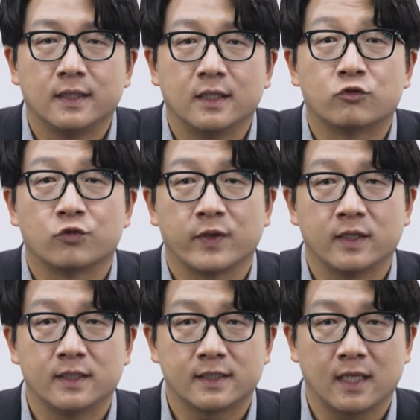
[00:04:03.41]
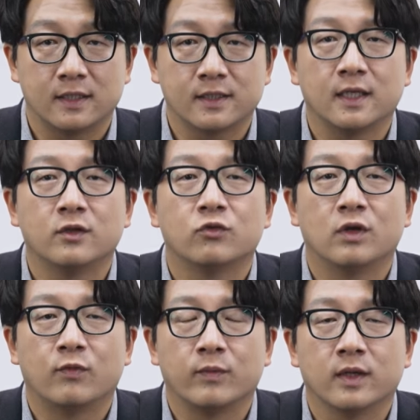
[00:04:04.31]
이 주변을 찬찬히
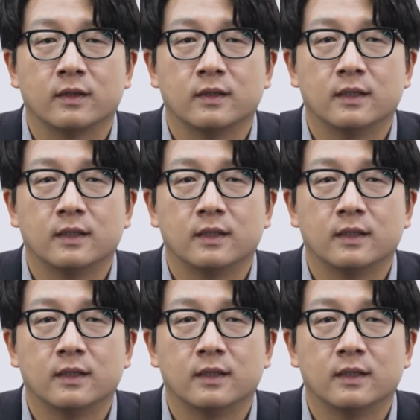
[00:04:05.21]
둘러보면